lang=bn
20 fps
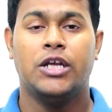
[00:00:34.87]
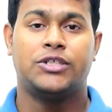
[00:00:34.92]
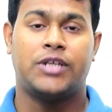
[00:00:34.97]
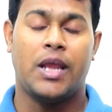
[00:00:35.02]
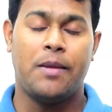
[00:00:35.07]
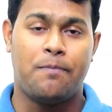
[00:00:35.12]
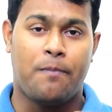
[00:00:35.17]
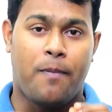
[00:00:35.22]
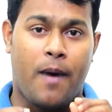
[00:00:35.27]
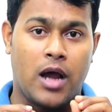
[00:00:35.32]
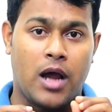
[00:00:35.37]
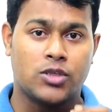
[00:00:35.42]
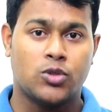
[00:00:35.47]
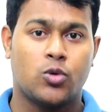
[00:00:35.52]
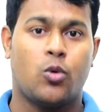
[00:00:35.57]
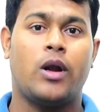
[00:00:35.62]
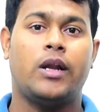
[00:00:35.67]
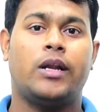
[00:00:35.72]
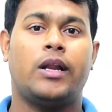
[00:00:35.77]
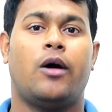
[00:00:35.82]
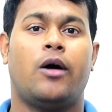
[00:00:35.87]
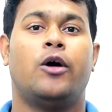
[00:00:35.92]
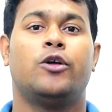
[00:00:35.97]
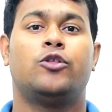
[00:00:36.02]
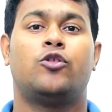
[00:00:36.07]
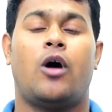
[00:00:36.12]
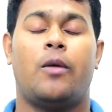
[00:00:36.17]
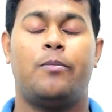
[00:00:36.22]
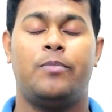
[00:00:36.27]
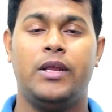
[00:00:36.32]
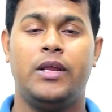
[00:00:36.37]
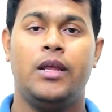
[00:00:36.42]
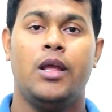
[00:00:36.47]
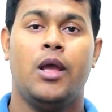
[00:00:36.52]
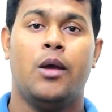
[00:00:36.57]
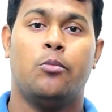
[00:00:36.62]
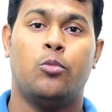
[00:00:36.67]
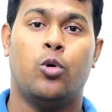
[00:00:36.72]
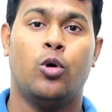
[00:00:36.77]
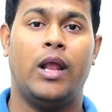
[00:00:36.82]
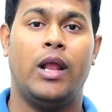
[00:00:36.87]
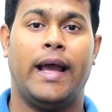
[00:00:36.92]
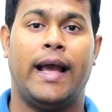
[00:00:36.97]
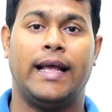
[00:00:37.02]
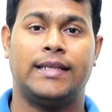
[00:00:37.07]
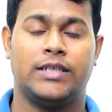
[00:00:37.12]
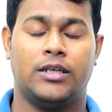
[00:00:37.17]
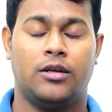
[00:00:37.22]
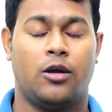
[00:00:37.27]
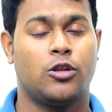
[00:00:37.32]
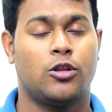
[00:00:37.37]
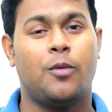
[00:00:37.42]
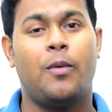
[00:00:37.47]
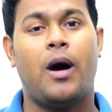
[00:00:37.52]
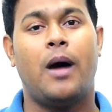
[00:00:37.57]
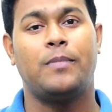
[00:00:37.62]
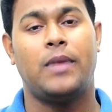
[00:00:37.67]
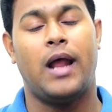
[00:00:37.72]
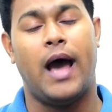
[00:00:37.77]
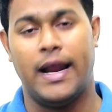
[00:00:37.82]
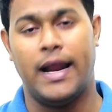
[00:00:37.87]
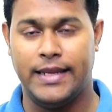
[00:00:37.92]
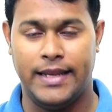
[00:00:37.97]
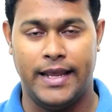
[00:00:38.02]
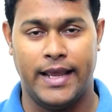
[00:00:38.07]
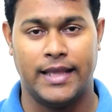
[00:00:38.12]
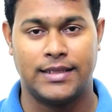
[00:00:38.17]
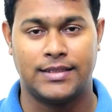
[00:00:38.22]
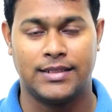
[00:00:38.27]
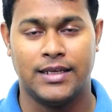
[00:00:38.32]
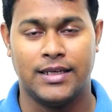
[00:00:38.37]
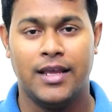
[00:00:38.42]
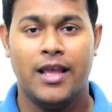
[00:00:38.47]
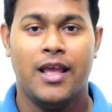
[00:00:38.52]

সেই পাসওয়ার্ডটা হয়তো আপনি ভুলে গেছেন অথবা আপনার হারিয়ে গেছে